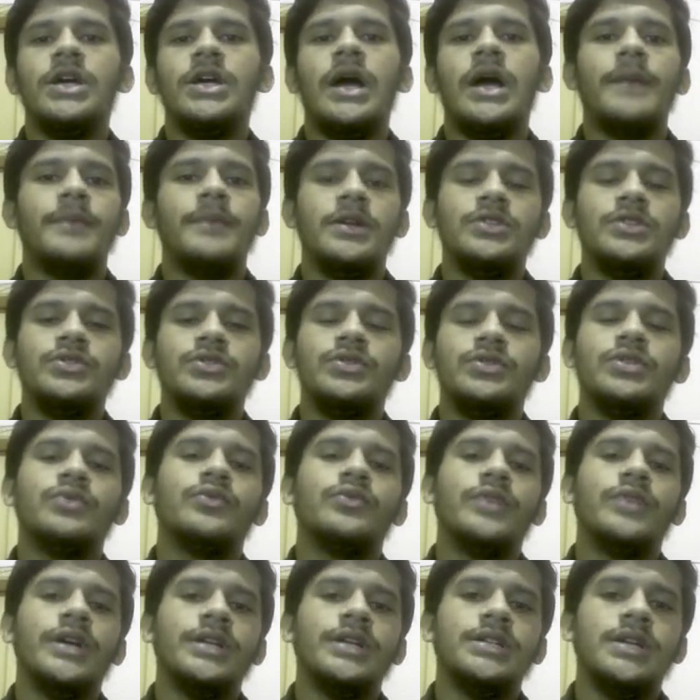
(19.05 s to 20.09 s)
আপনার যদি
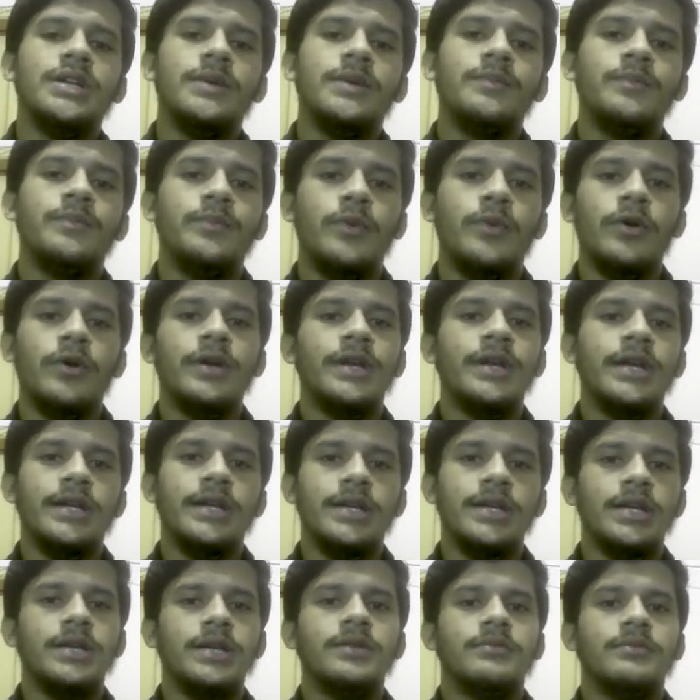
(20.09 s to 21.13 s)
কোনো একটা পলিটেকনিক